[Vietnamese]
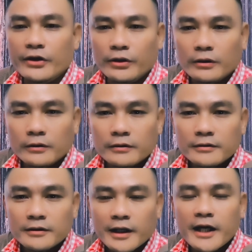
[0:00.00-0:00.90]
It'll.
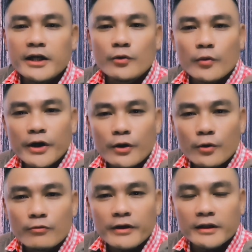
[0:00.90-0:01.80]
It
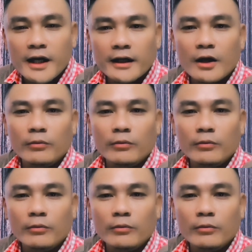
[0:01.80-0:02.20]
will viết tắt